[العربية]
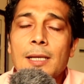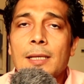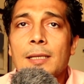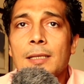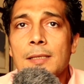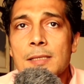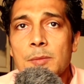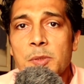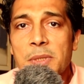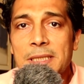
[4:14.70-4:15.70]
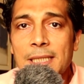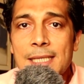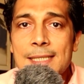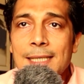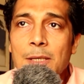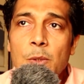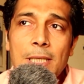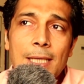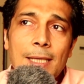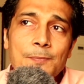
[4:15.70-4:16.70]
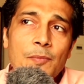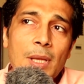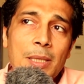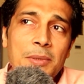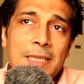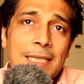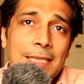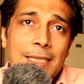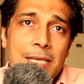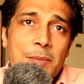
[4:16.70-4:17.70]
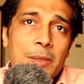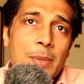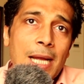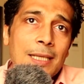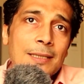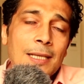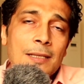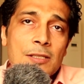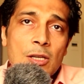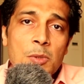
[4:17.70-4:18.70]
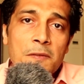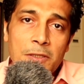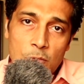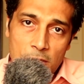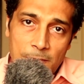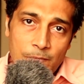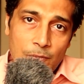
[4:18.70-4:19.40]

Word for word: الاصابه البكتيريه الثانويه بتيجي دايما بعد الاصابه الفيروسيه